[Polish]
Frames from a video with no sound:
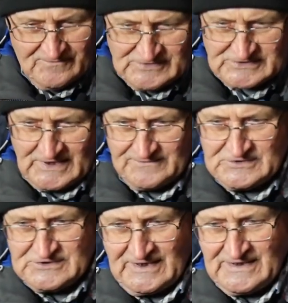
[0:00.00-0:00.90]

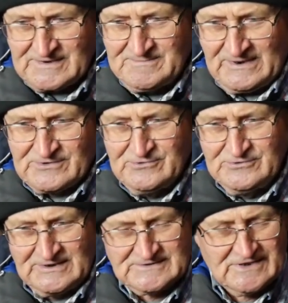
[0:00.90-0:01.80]
wystawić na jarmarku
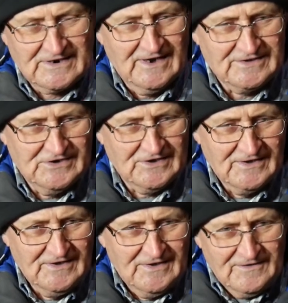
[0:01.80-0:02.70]
na straganie
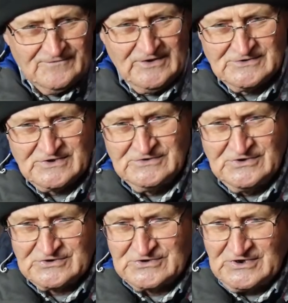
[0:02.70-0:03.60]
więcej
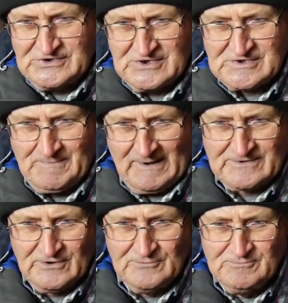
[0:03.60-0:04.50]
niż 10
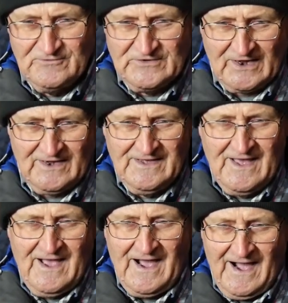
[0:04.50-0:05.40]
par obuwia,
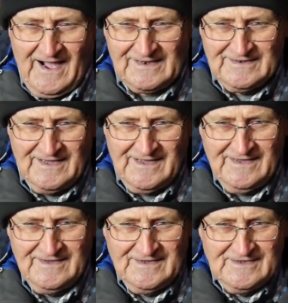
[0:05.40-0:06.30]
ale,
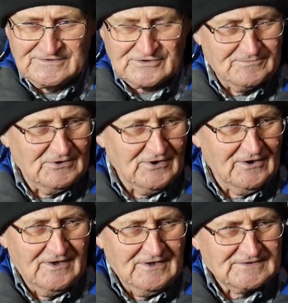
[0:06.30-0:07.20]
co
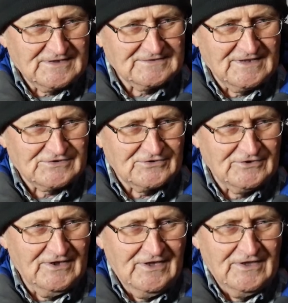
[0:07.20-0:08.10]
było
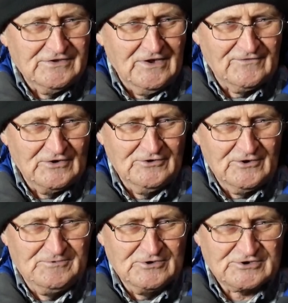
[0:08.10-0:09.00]
zaznaczone, nie
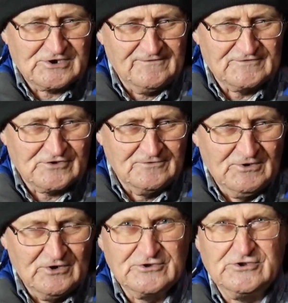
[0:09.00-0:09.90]
wolno było
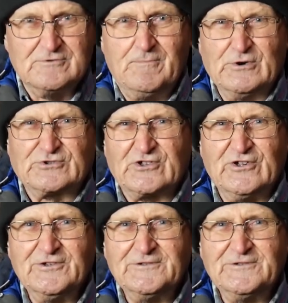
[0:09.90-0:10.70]
szewcom chodzić boso.